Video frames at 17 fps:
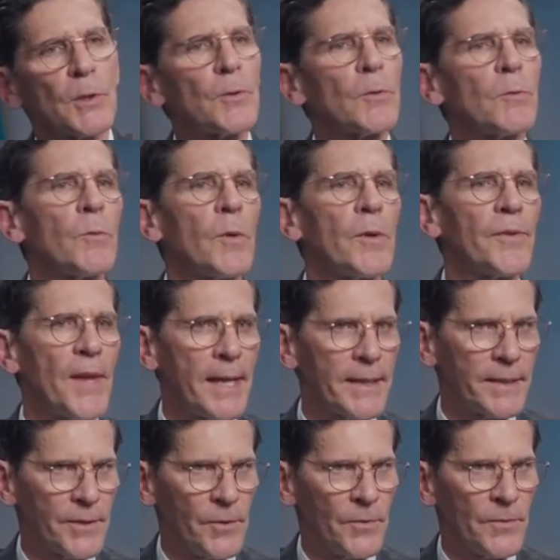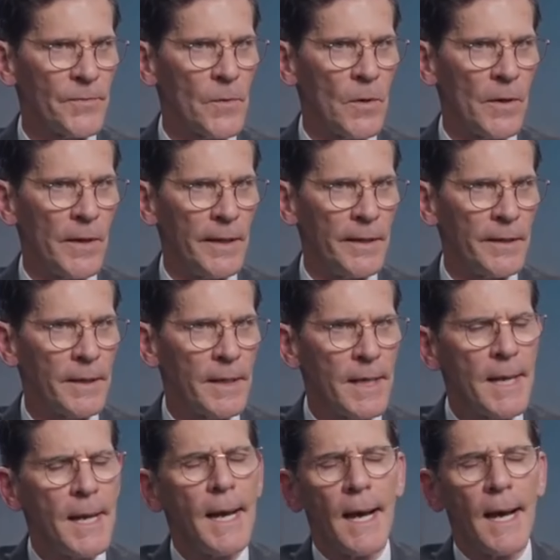y tus hijos te lo
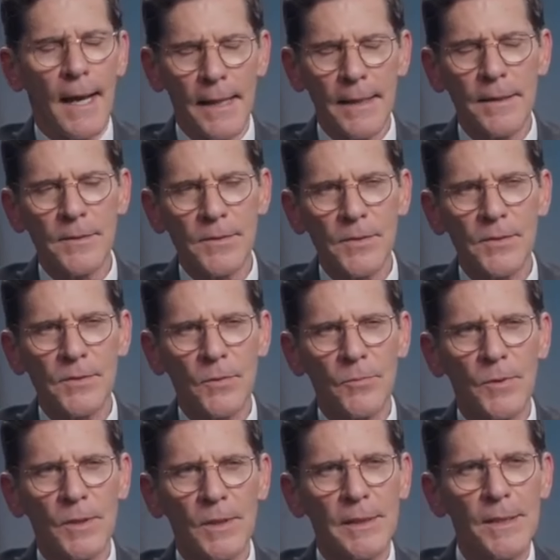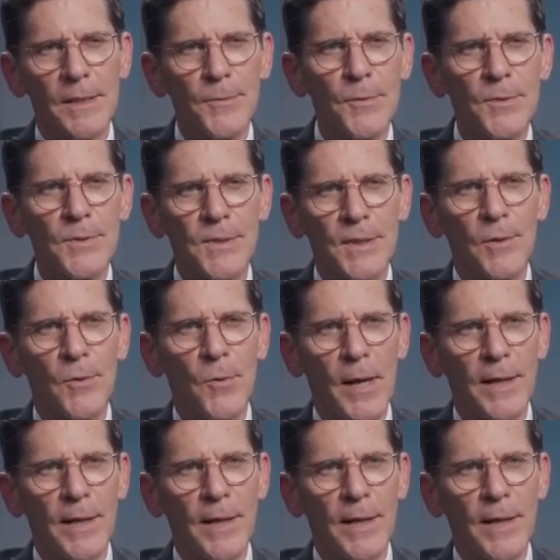agradecerán. Que esta es una pregunta realmente